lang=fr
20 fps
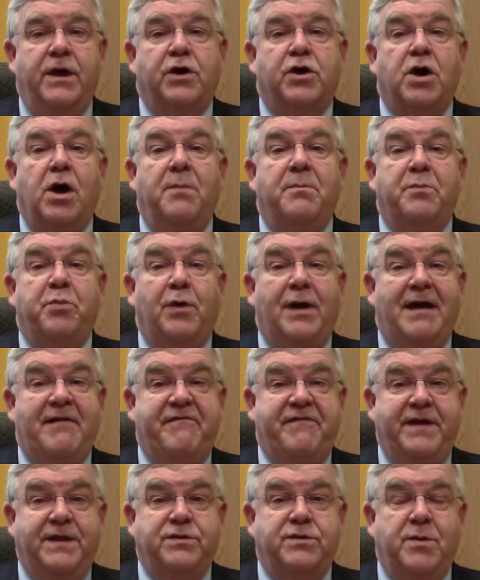Comme pour la
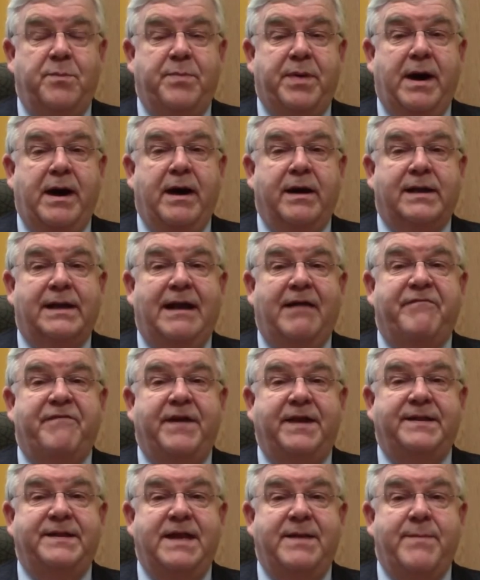fête de Pâques, la
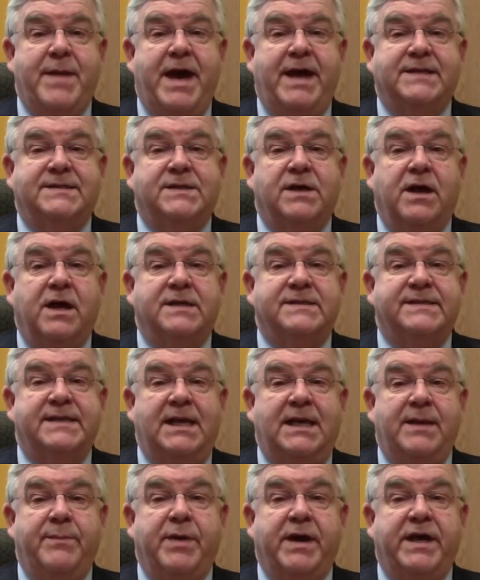fête des mères sera
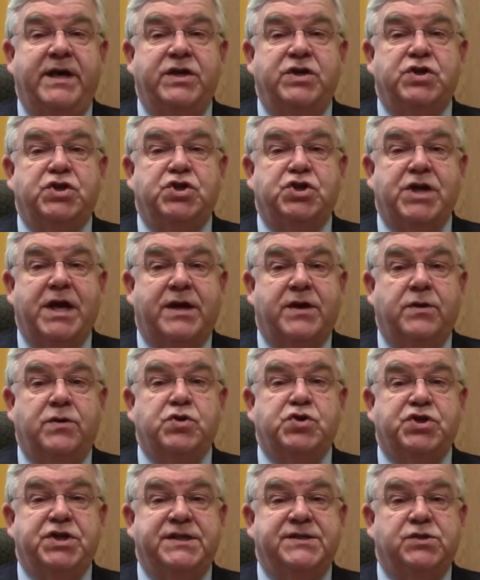célébrée chacun
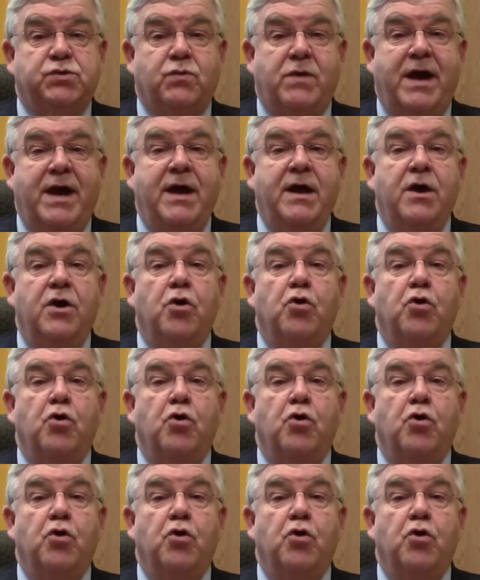chez soi